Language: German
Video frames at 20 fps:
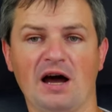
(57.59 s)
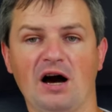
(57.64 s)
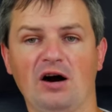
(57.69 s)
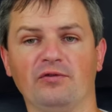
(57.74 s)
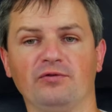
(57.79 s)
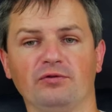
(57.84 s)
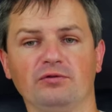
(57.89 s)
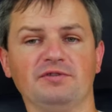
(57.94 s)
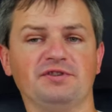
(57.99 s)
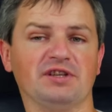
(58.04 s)

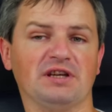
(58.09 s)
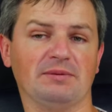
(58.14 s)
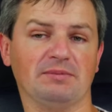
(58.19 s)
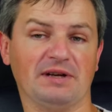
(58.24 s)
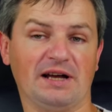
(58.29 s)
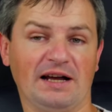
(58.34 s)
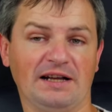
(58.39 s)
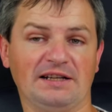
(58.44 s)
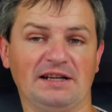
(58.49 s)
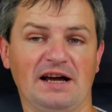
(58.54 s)
Auf unserem
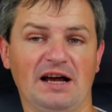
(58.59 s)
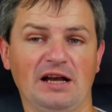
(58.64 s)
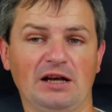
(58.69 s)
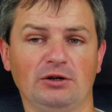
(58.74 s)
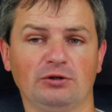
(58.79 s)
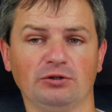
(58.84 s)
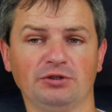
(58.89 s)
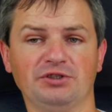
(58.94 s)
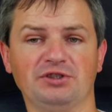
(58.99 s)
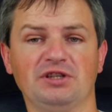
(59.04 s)
Kanal
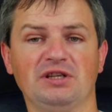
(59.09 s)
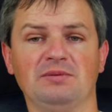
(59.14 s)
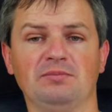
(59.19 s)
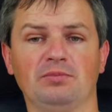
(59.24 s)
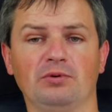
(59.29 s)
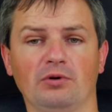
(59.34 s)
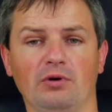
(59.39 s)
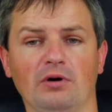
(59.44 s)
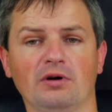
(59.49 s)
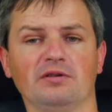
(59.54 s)
und im
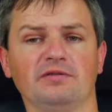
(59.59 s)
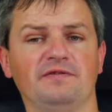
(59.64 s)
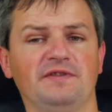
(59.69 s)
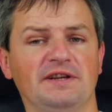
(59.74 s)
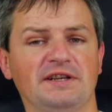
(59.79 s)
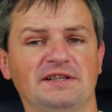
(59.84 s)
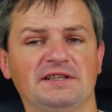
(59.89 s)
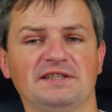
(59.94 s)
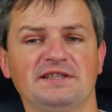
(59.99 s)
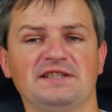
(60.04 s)
Blog
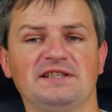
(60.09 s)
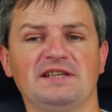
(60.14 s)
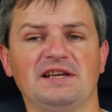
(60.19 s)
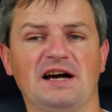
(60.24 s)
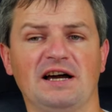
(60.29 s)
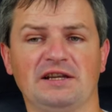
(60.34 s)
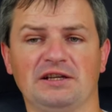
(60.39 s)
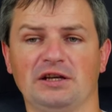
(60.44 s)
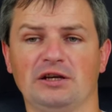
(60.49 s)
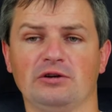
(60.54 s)
finden Sie
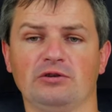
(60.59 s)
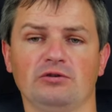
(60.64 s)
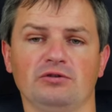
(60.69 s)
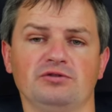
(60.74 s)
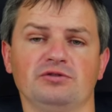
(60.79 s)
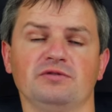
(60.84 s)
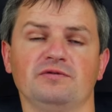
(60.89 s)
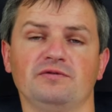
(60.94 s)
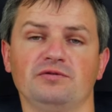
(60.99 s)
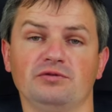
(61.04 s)
eine
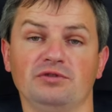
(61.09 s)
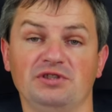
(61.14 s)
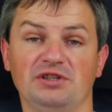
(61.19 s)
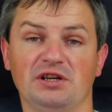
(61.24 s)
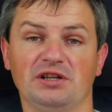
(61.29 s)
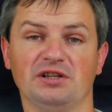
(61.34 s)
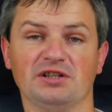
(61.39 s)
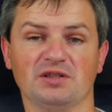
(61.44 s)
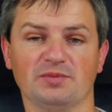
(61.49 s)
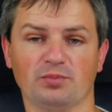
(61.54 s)
Lösung für
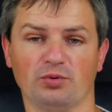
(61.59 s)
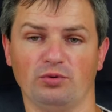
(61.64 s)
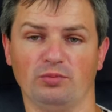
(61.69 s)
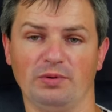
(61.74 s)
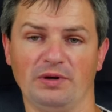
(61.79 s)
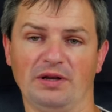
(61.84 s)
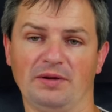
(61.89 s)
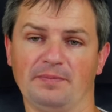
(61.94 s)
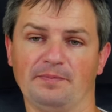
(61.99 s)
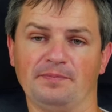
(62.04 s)
jedes
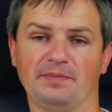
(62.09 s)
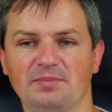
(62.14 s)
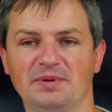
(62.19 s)
Problem.